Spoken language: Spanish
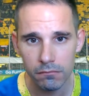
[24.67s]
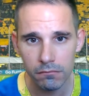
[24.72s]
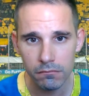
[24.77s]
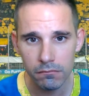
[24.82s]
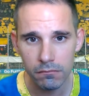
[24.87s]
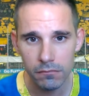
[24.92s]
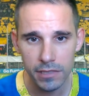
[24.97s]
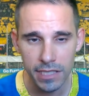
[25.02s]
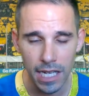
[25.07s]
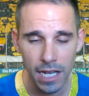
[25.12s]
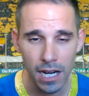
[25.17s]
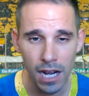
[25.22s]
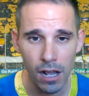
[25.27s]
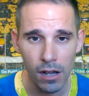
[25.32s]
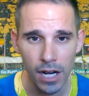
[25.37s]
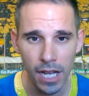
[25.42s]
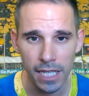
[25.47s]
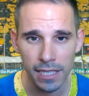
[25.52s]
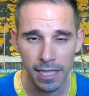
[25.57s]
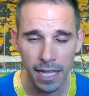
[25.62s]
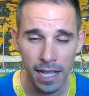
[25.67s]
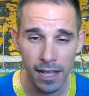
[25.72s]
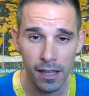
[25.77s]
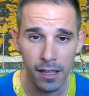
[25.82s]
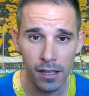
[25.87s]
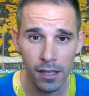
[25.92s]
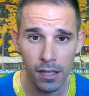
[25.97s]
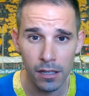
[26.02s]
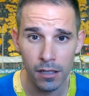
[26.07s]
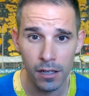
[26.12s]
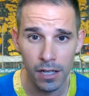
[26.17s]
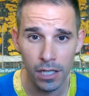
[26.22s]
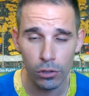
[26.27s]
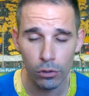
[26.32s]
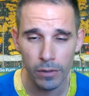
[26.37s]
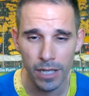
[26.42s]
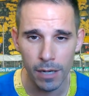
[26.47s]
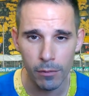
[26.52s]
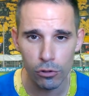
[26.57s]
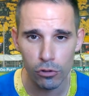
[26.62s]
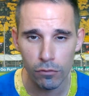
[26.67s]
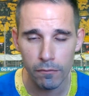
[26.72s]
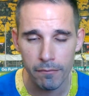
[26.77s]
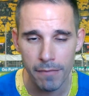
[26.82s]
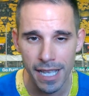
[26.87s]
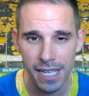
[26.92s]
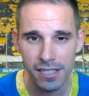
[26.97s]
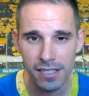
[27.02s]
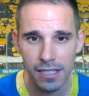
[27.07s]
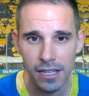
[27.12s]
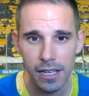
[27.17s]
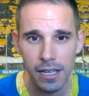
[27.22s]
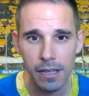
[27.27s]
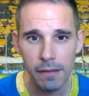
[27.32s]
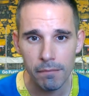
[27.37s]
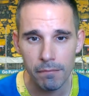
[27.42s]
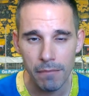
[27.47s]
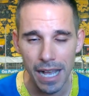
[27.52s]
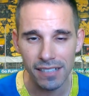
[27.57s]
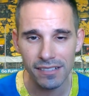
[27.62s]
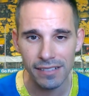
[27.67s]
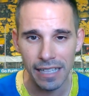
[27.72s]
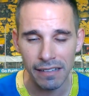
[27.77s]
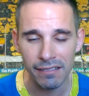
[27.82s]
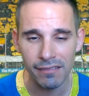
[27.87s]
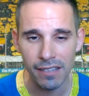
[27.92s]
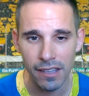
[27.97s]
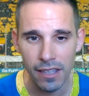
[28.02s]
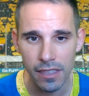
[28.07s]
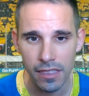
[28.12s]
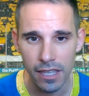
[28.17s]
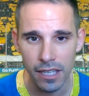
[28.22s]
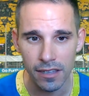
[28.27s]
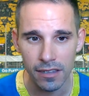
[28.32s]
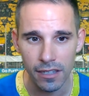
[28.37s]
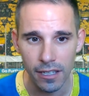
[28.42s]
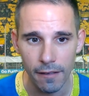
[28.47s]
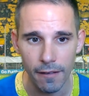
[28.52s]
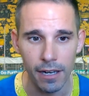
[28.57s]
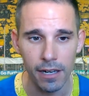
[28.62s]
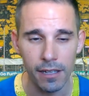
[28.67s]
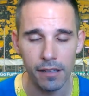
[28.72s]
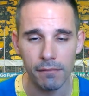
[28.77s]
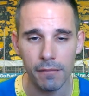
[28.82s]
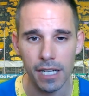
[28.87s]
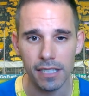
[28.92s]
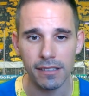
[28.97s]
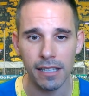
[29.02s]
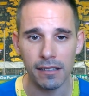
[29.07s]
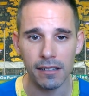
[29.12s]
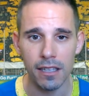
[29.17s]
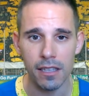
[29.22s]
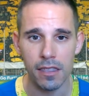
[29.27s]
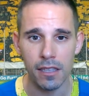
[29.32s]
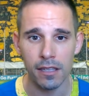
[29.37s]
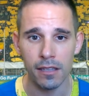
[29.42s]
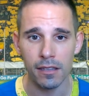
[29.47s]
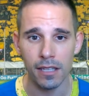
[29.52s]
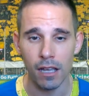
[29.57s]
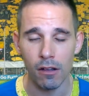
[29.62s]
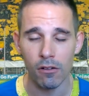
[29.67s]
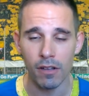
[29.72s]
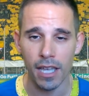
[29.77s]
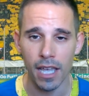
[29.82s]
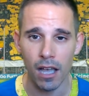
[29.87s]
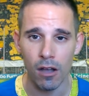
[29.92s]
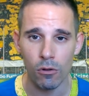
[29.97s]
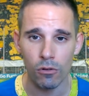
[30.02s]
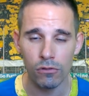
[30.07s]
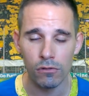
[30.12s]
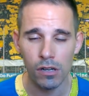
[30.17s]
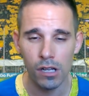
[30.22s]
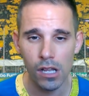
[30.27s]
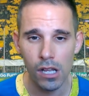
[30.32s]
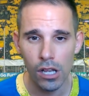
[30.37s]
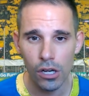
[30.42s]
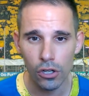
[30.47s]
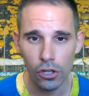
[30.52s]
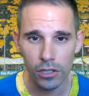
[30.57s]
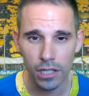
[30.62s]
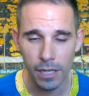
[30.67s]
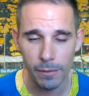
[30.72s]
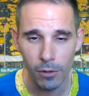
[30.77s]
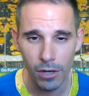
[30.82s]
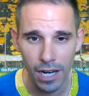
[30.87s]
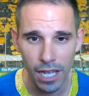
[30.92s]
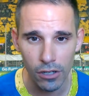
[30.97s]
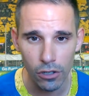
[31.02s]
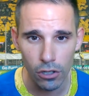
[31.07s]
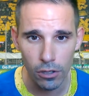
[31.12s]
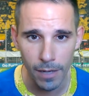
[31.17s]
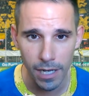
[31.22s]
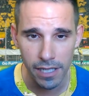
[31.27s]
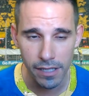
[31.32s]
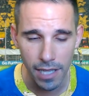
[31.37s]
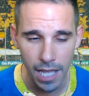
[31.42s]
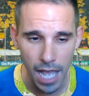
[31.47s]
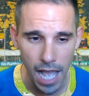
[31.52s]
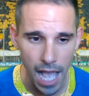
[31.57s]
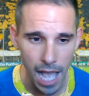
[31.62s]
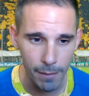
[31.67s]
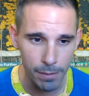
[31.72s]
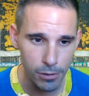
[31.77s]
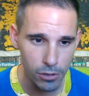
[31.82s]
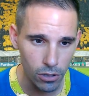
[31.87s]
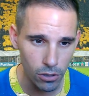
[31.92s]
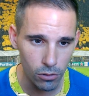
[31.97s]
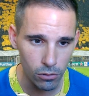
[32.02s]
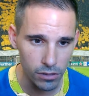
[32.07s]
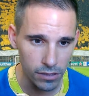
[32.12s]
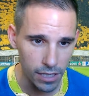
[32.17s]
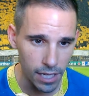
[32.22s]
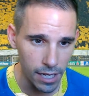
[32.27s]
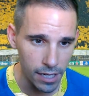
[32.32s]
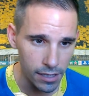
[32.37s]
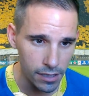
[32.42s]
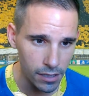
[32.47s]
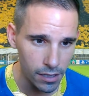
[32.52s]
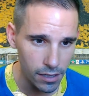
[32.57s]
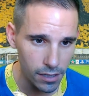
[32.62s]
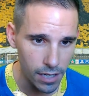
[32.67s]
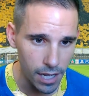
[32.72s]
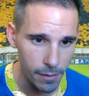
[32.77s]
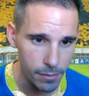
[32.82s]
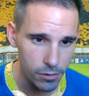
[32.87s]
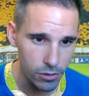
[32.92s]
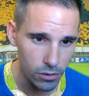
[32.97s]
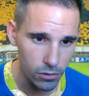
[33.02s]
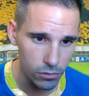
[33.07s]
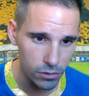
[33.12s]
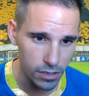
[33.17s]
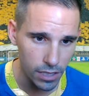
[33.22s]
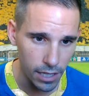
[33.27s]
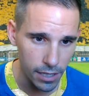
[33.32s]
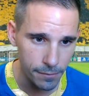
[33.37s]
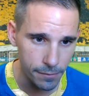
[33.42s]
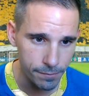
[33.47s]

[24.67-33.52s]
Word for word: Ya era hora que, eh, que tuviéramos un mes bastante decente, ¿vale? Bastante decente, aunque aún no tenemos la normalidad absoluta, ¿eh? Absoluta.